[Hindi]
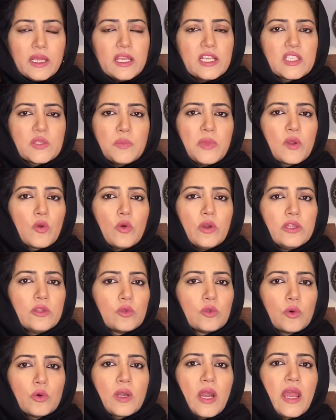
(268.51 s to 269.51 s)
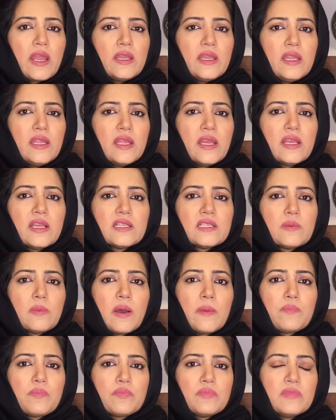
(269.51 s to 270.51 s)
इसमें कोई दो राय नहीं है कि जब
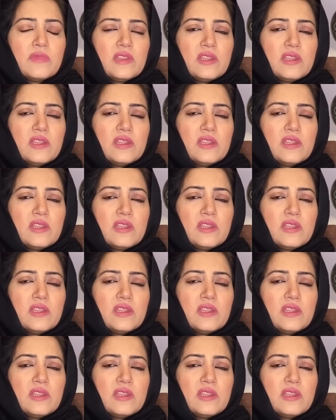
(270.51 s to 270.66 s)
आप